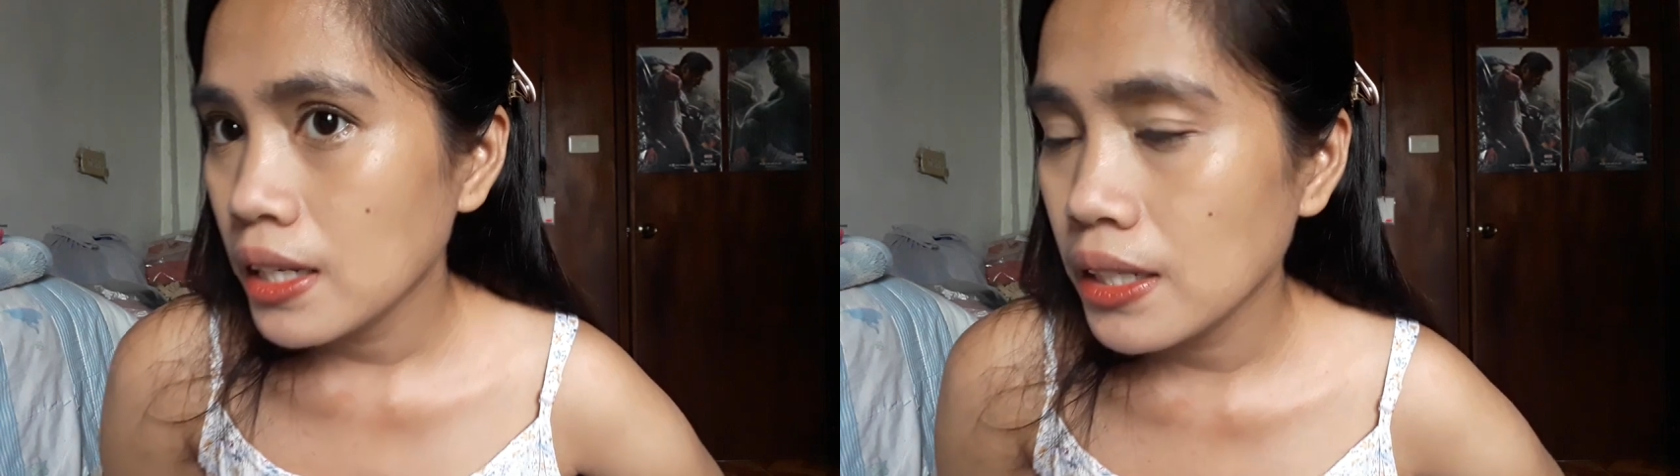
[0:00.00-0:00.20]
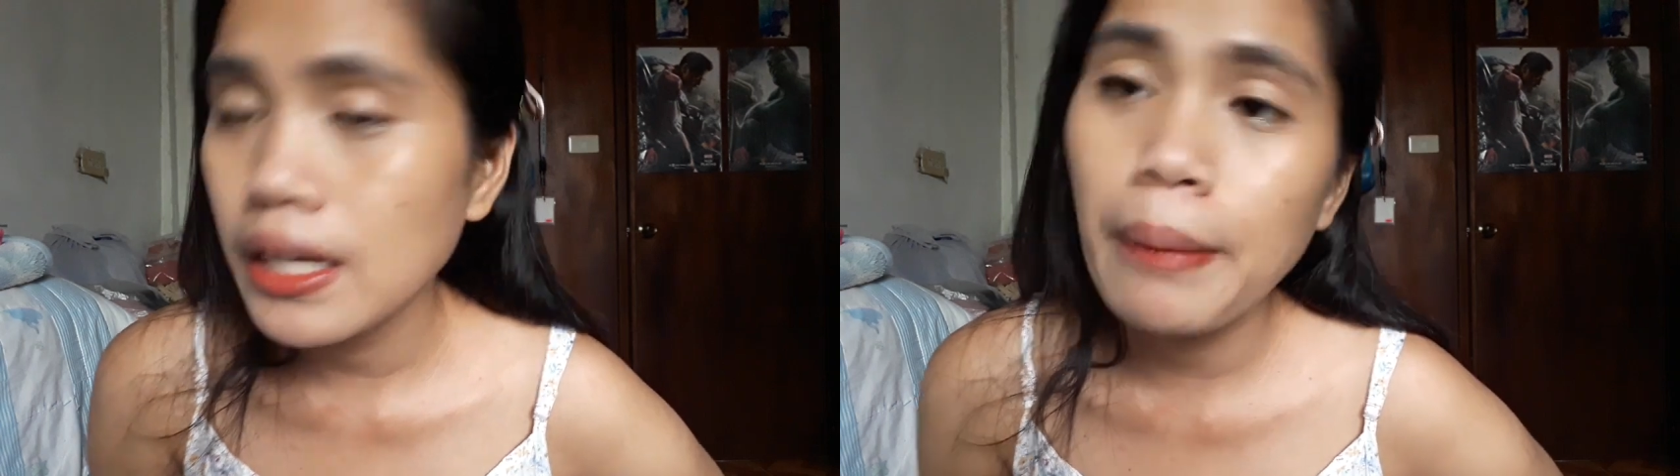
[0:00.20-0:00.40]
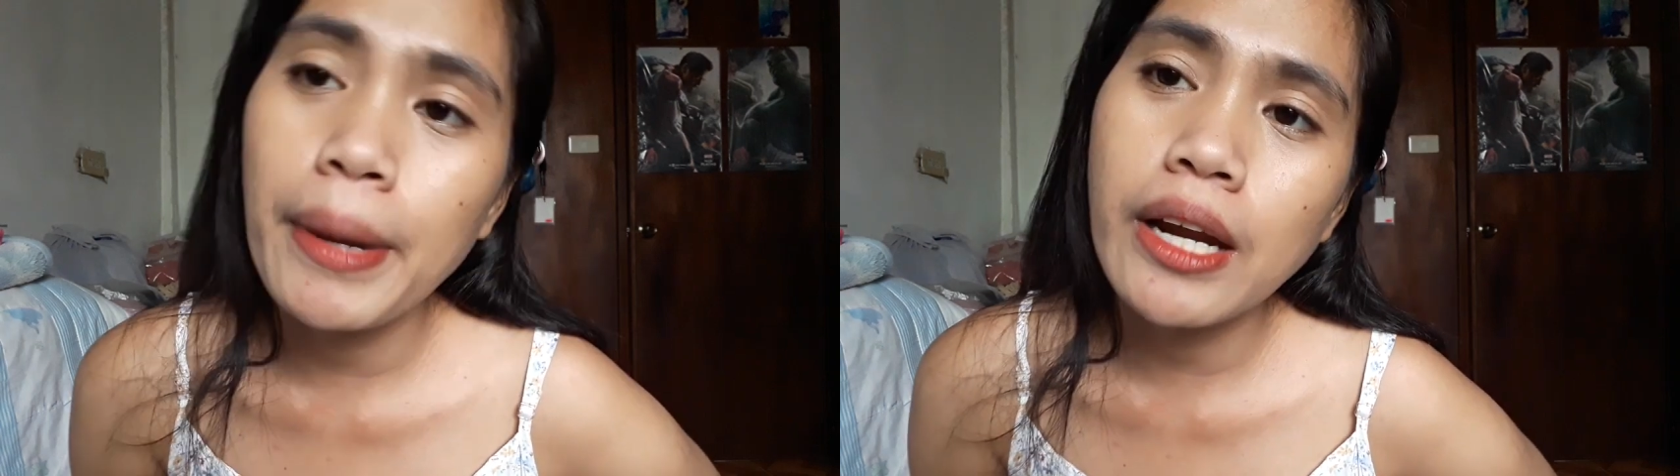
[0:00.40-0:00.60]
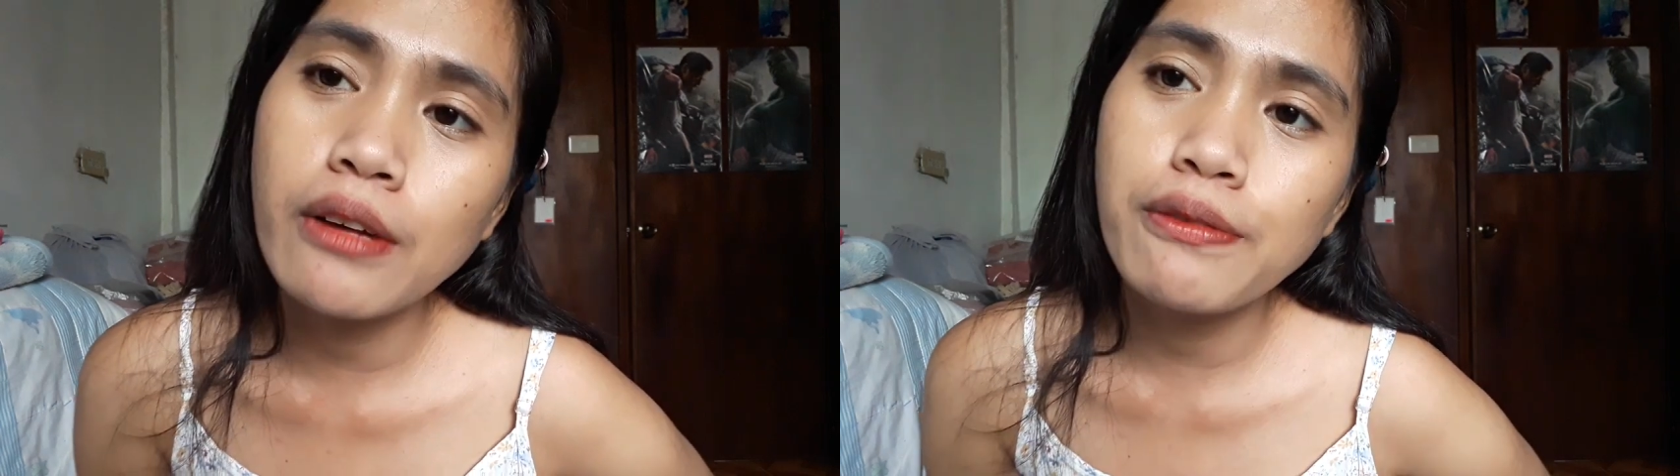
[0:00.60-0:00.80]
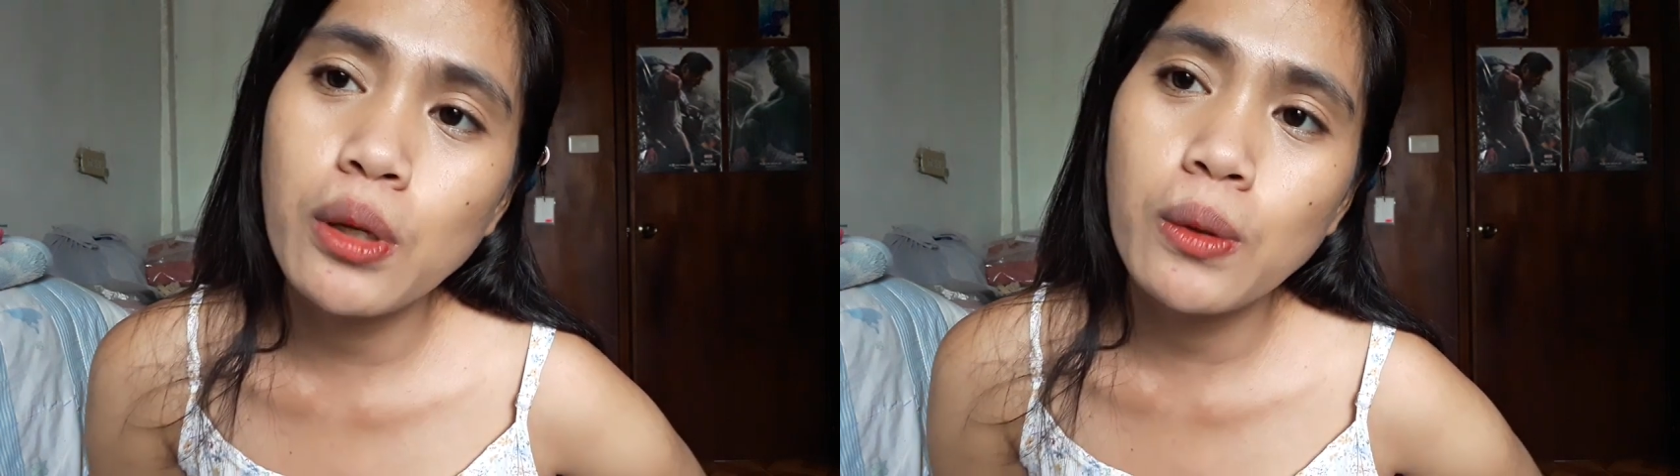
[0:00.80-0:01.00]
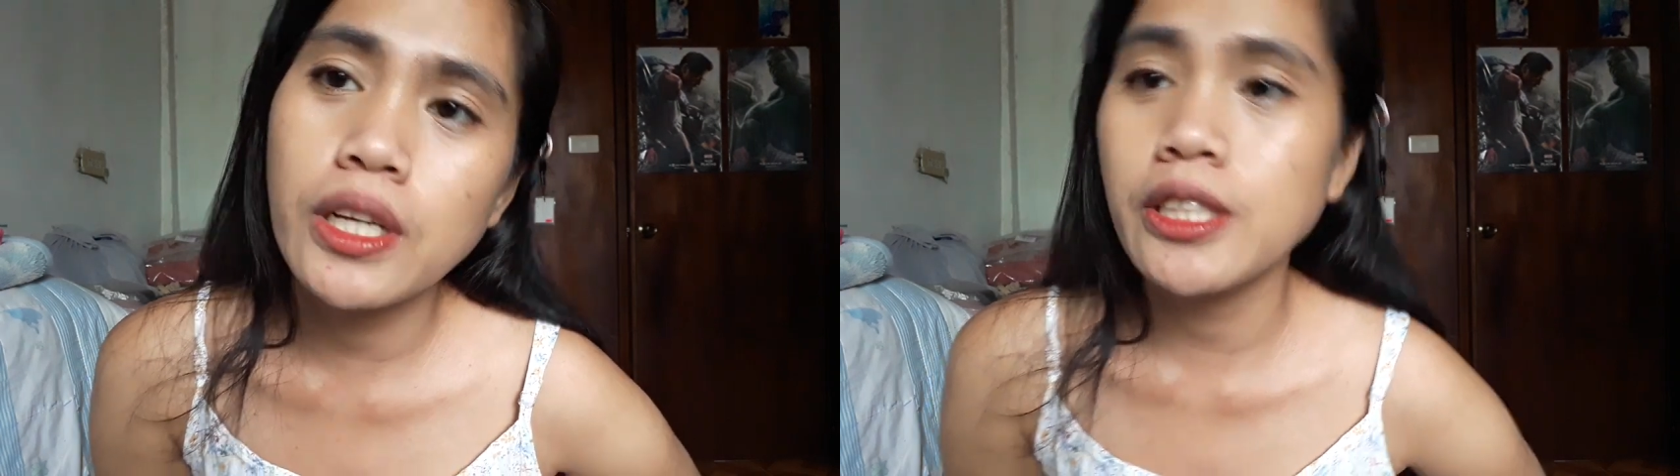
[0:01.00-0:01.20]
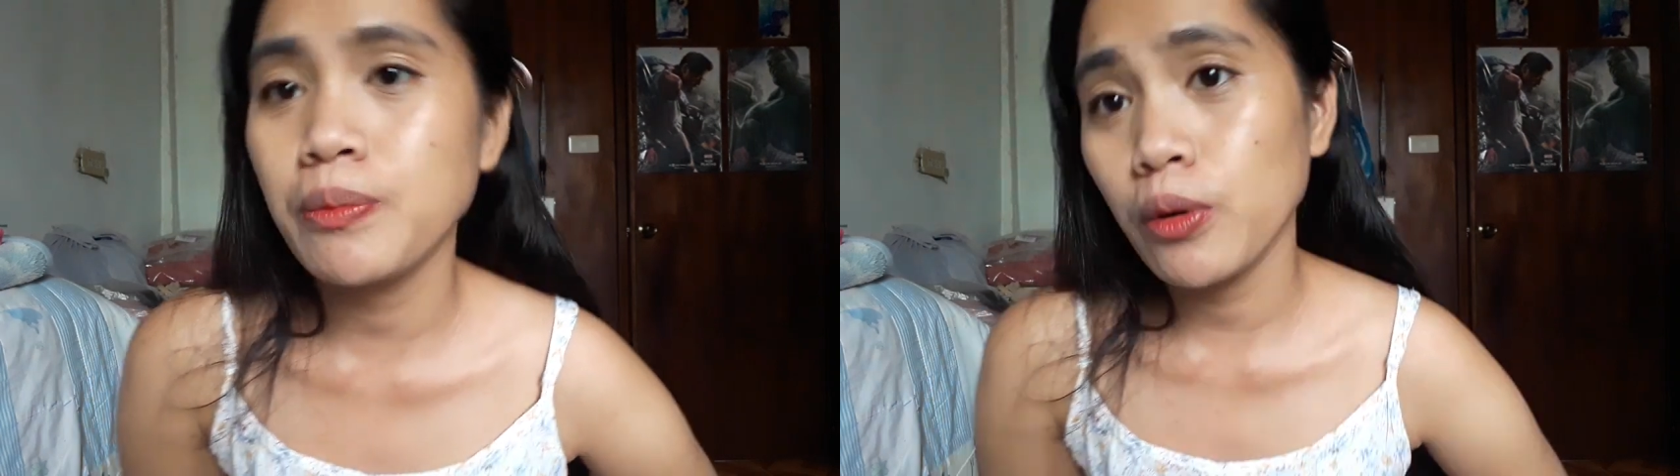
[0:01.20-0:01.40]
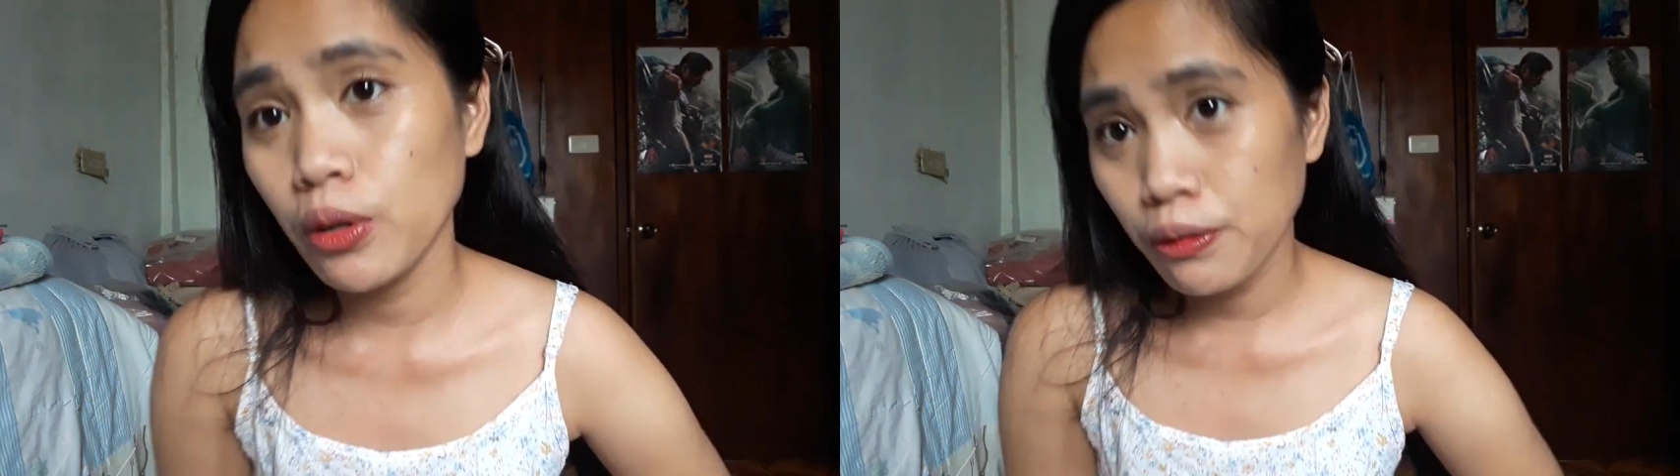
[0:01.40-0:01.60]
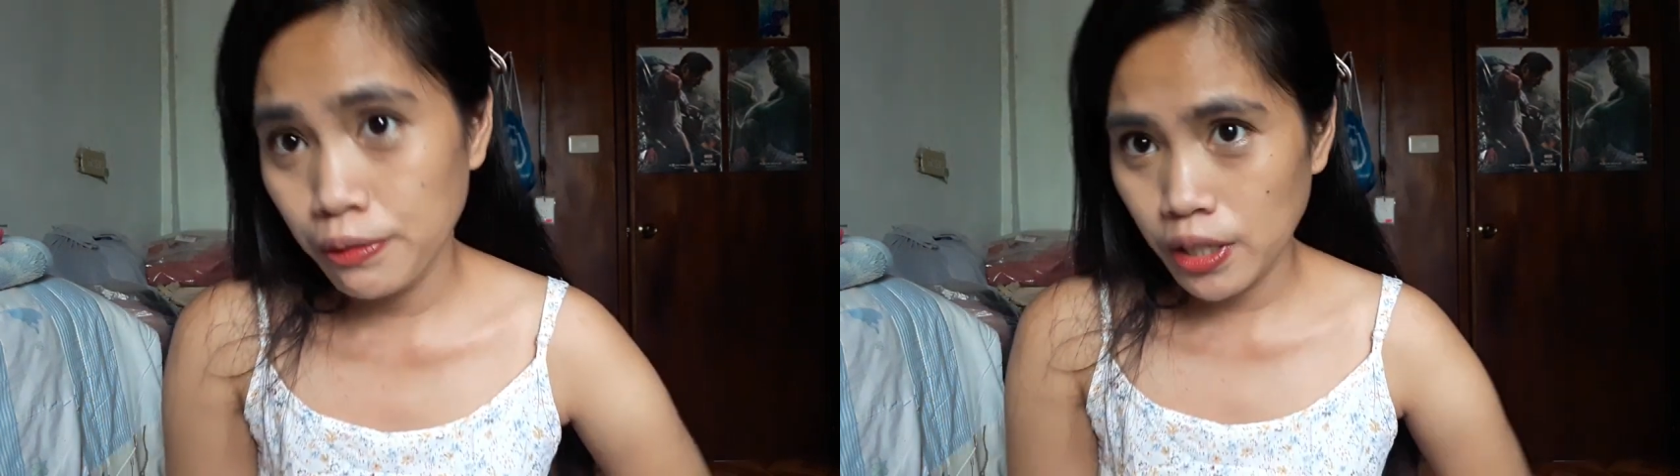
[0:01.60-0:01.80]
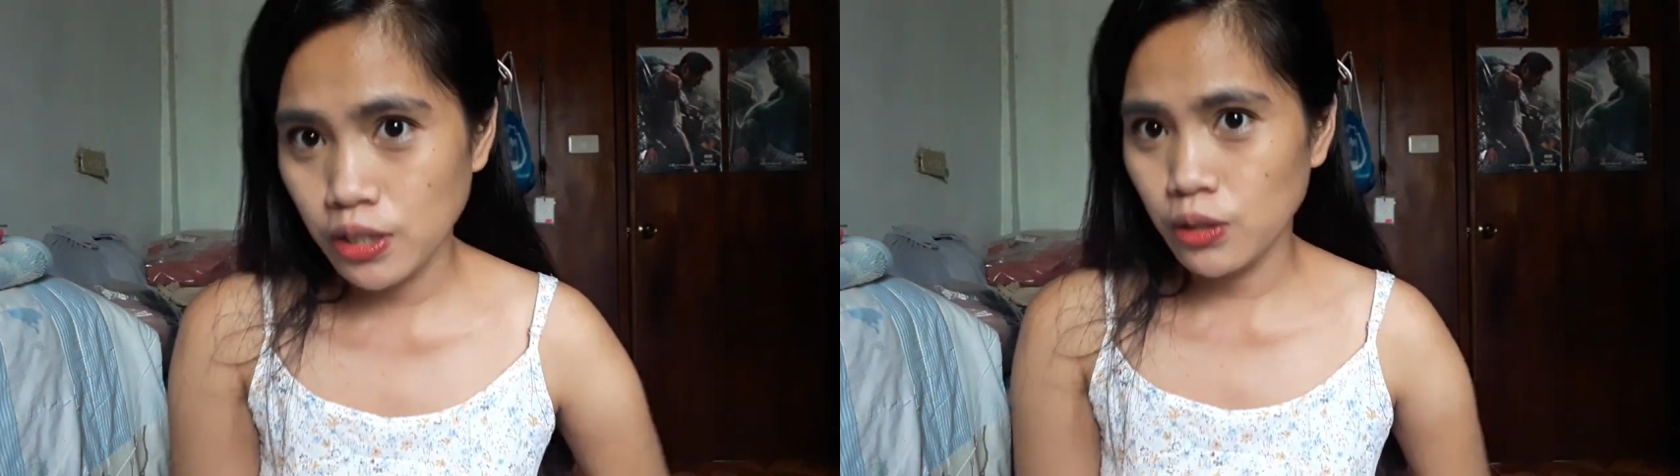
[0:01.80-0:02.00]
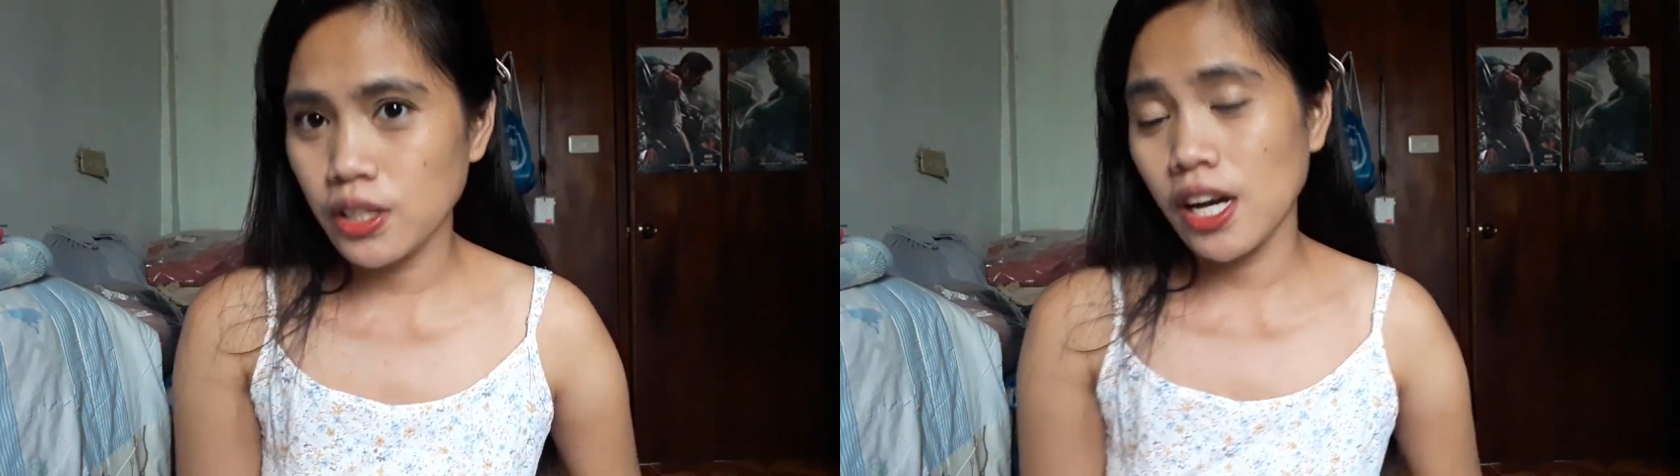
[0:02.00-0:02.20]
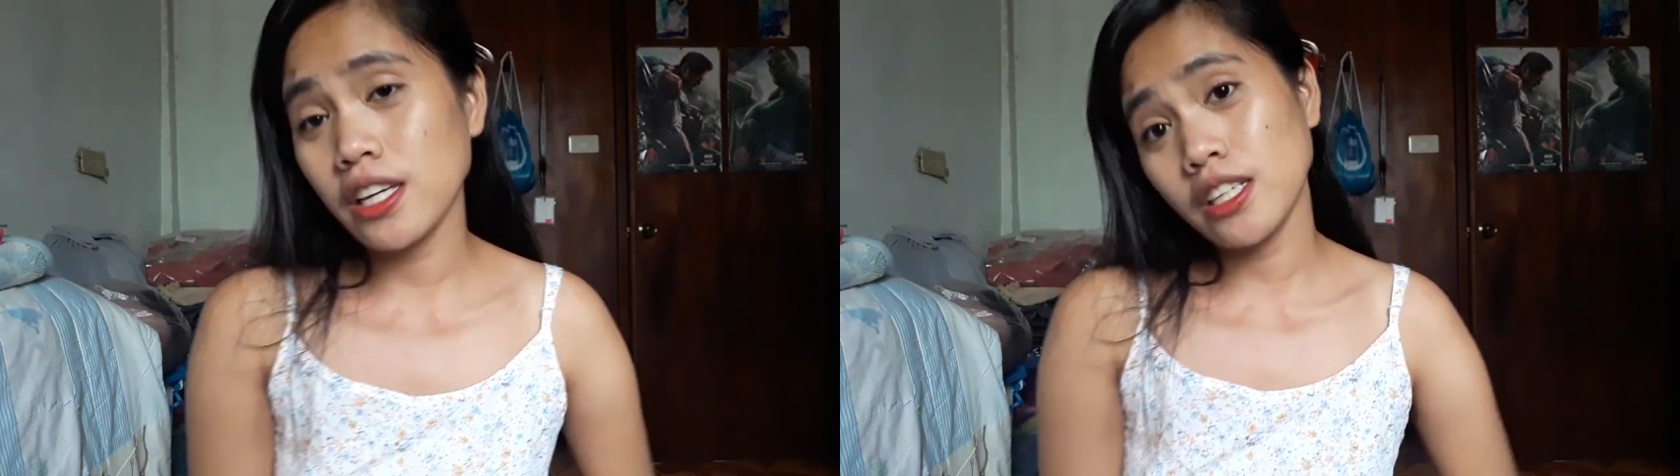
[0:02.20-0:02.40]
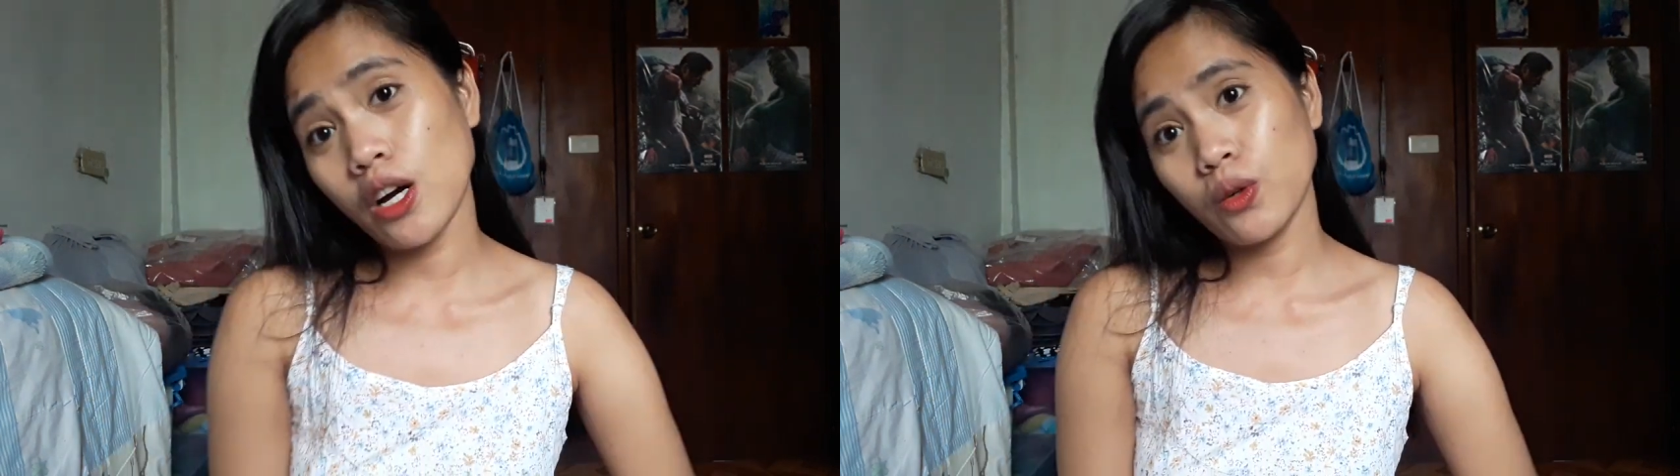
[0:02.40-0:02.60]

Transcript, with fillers: Yeah, parang flawless po yung face ko sa kanya